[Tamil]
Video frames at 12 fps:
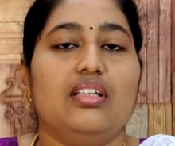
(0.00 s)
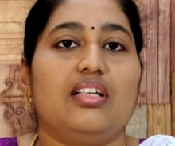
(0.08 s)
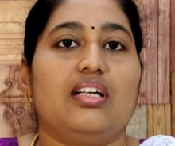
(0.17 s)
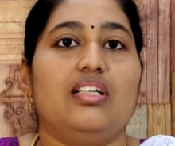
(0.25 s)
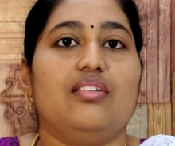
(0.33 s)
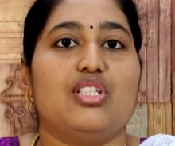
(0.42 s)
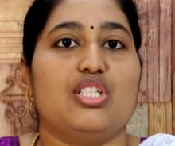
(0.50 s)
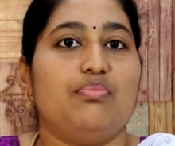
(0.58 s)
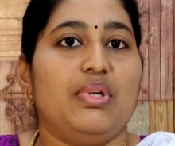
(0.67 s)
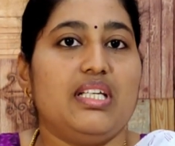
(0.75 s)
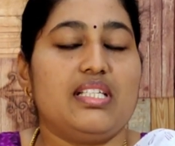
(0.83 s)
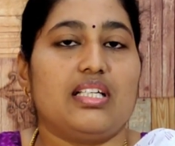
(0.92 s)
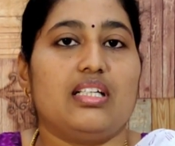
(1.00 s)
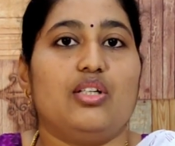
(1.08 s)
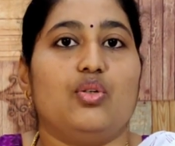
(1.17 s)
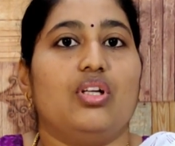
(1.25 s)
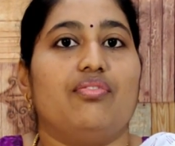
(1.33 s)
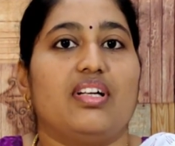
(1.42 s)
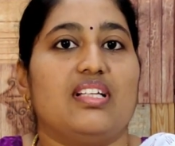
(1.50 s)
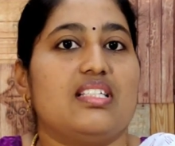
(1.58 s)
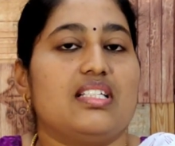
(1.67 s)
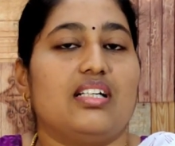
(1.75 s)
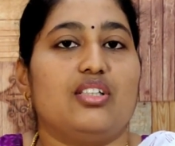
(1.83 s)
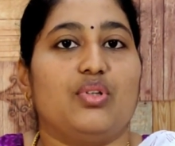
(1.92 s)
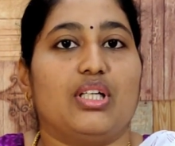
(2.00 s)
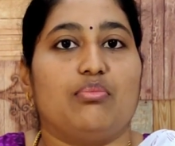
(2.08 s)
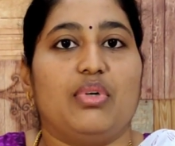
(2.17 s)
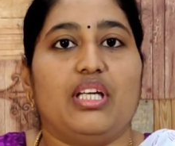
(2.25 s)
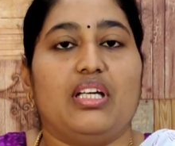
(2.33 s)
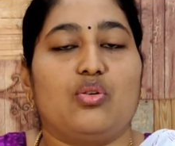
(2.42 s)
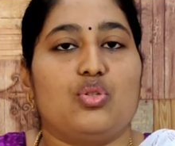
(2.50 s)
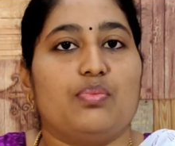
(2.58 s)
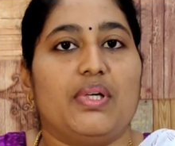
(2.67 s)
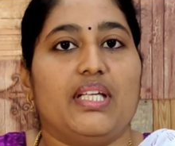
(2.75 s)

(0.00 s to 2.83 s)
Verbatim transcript: த்ரெட்டை வச்சு பீட்ஸுக்கு நடுவில் ஃப்ரெஞ்ச் நாட் ஒர்க் மாதிரி நான் கொஞ்சம்